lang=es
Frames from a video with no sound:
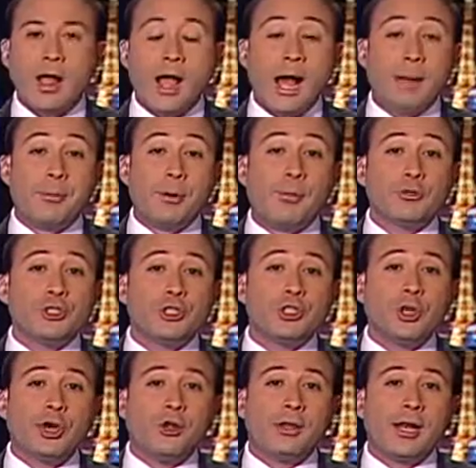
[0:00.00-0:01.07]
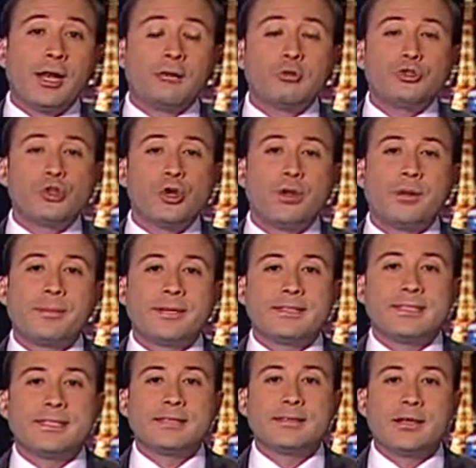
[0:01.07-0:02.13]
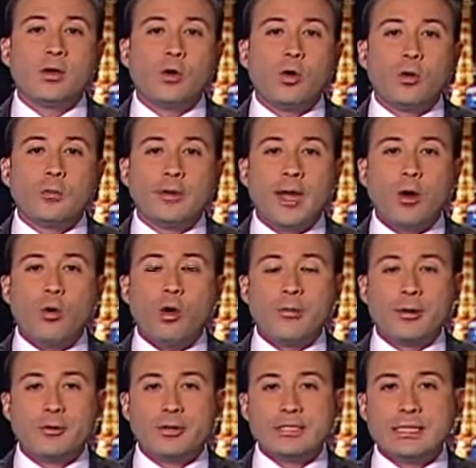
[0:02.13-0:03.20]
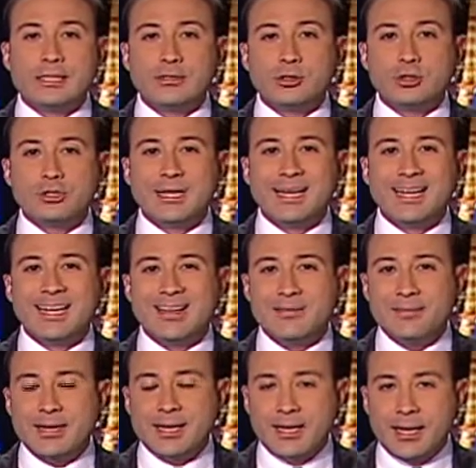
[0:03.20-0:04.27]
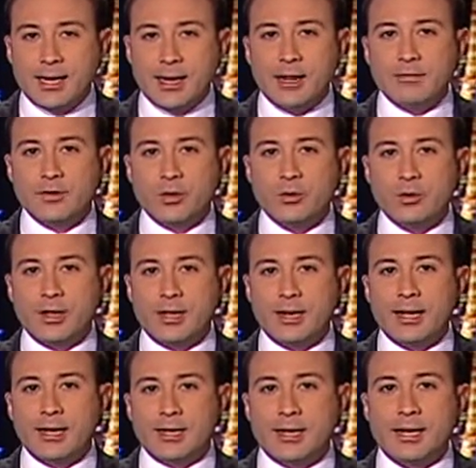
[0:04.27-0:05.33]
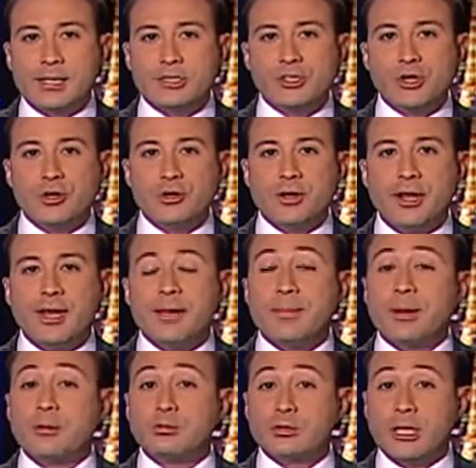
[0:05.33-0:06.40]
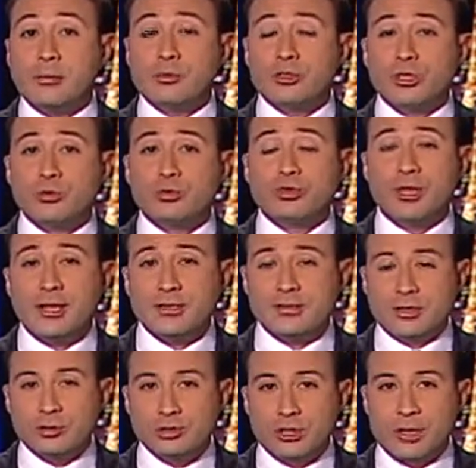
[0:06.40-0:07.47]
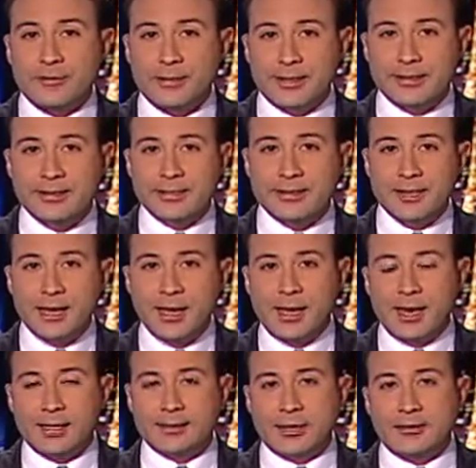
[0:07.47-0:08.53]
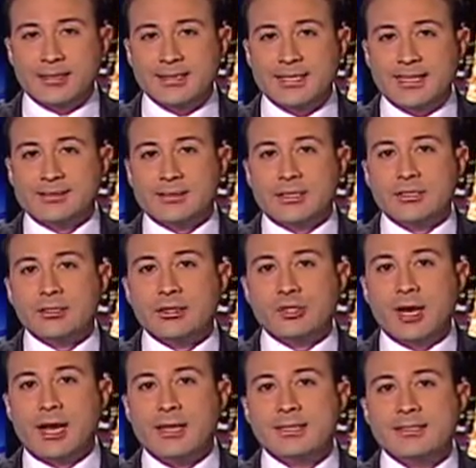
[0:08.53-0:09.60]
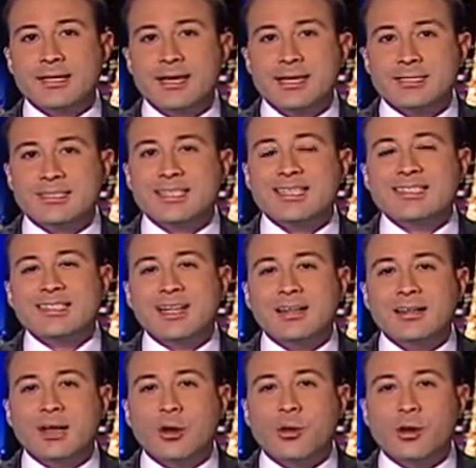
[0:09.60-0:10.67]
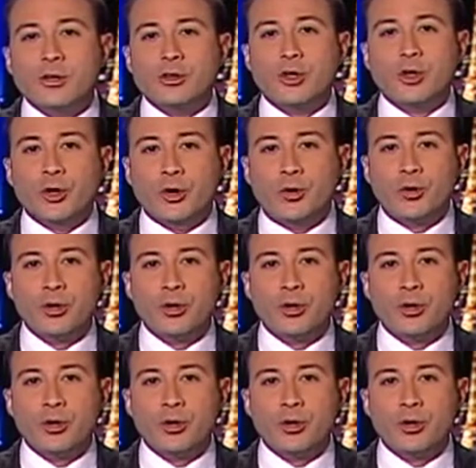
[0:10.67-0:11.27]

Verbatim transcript: A propósito del anuncio del presidente de Colombia, Juan Manuel Santos, de eliminar la figura de la reelección, le preguntamos a ustedes, a los televidentes, a través de las redes sociales, si están de acuerdo o no